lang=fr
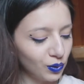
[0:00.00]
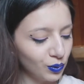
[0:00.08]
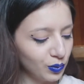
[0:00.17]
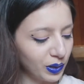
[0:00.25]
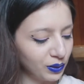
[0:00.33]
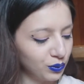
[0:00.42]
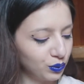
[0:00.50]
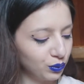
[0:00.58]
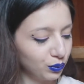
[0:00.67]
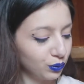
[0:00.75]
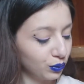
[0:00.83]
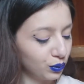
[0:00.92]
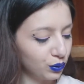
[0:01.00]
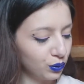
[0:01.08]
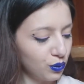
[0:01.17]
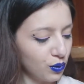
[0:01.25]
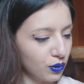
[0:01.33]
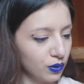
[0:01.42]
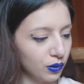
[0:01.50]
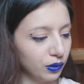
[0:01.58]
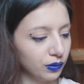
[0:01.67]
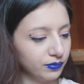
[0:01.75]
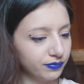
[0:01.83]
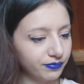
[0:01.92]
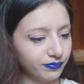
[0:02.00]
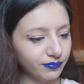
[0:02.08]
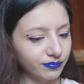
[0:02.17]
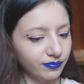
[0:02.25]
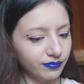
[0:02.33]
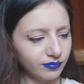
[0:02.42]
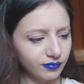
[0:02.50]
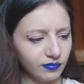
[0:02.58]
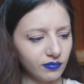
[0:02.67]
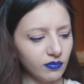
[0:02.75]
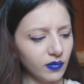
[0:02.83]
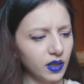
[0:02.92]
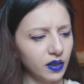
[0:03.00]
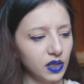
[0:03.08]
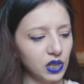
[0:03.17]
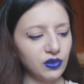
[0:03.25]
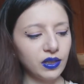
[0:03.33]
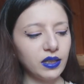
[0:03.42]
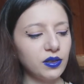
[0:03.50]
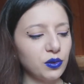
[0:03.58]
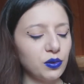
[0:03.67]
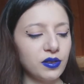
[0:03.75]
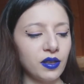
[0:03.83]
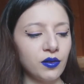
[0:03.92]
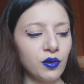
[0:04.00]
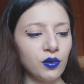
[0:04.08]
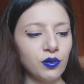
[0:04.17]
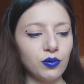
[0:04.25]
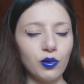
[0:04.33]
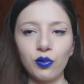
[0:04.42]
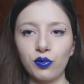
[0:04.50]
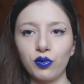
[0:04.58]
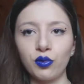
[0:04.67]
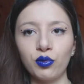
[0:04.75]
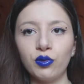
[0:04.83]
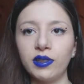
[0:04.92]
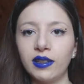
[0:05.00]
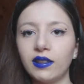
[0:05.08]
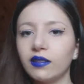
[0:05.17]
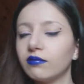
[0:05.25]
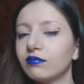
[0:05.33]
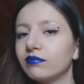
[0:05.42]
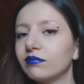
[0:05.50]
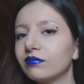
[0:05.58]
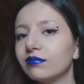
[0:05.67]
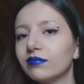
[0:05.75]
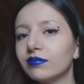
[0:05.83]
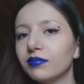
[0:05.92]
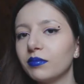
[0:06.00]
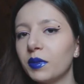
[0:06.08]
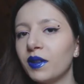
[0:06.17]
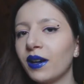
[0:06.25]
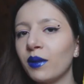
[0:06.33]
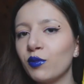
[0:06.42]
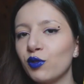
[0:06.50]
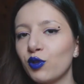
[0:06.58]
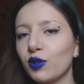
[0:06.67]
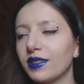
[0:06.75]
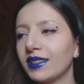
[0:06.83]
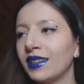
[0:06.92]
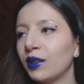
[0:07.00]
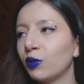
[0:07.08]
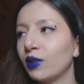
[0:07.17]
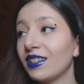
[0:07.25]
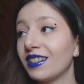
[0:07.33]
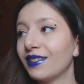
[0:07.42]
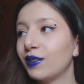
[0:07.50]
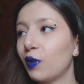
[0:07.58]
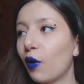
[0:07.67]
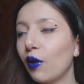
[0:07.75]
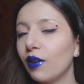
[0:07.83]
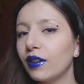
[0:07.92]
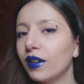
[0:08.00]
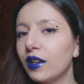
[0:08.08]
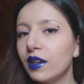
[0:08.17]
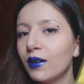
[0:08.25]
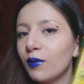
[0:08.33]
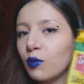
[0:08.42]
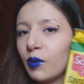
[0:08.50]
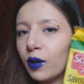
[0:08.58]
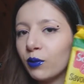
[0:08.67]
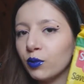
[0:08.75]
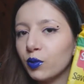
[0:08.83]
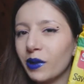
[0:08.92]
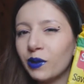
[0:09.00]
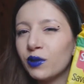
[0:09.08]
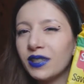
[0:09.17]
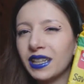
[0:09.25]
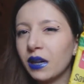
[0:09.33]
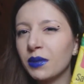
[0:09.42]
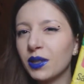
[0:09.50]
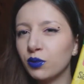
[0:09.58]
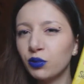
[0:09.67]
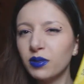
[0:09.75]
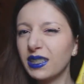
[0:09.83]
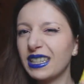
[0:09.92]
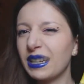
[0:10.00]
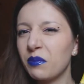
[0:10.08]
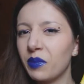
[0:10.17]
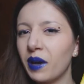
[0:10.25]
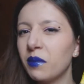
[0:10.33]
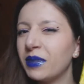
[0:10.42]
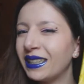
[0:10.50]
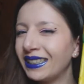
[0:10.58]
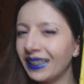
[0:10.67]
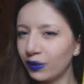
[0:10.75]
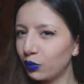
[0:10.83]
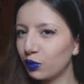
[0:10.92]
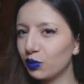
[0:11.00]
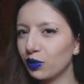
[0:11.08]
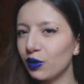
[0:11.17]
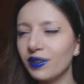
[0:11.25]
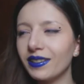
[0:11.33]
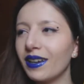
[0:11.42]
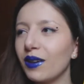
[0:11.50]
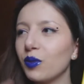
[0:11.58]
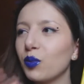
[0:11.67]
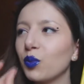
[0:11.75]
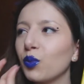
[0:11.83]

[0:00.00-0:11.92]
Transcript: Donc bah, du, coup, euh, je verrai ce que ça donne en sans gluten. Mais vraiment genre ces gâteaux là j'adore. Bon par contre pas le tiramisu, ça j'aime pas, mais les gâteaux tout seul ça,